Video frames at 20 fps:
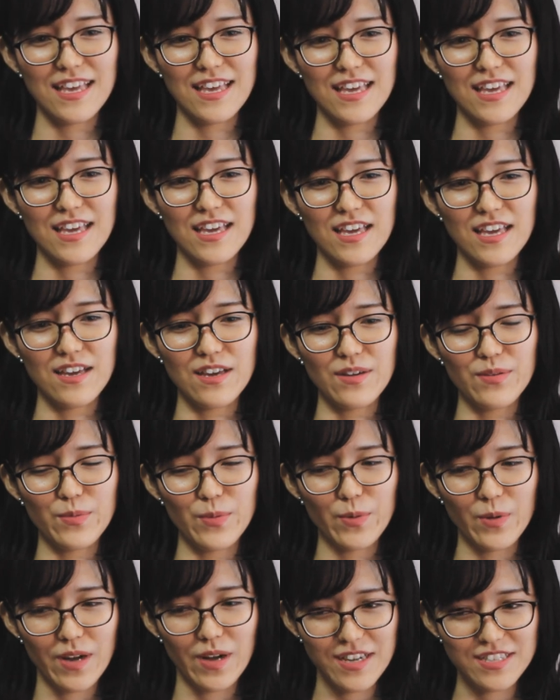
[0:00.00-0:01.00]

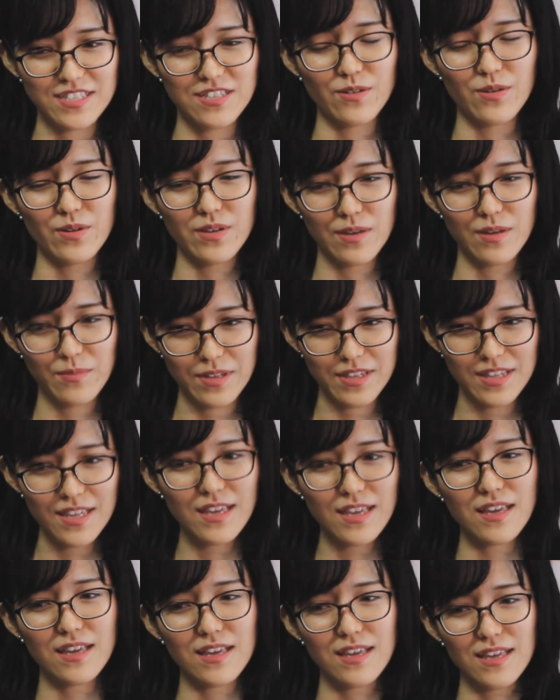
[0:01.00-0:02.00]
えー、もう会社を辞め
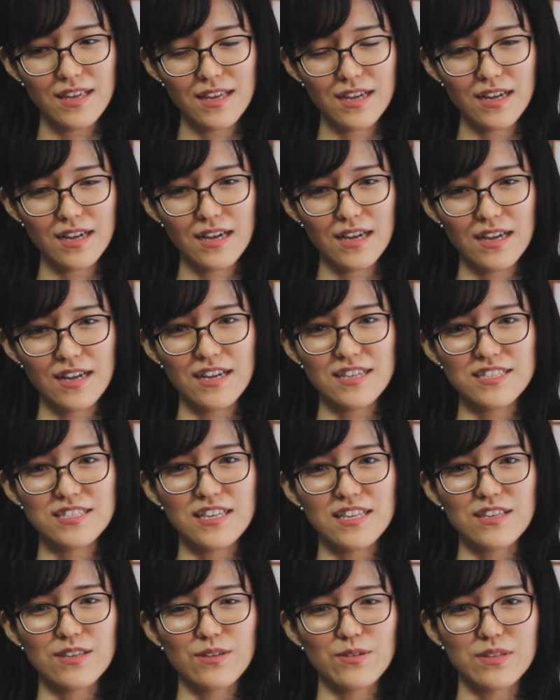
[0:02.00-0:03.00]
て海外
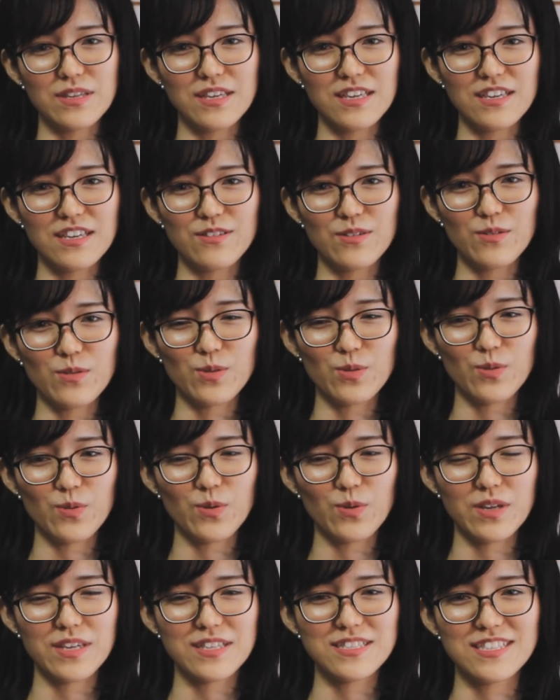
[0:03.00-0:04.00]
選挙に行くことを
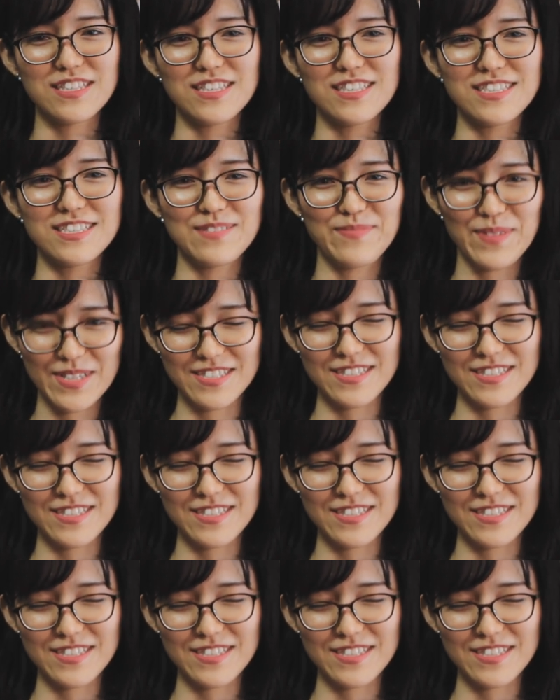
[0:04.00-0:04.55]
決意しま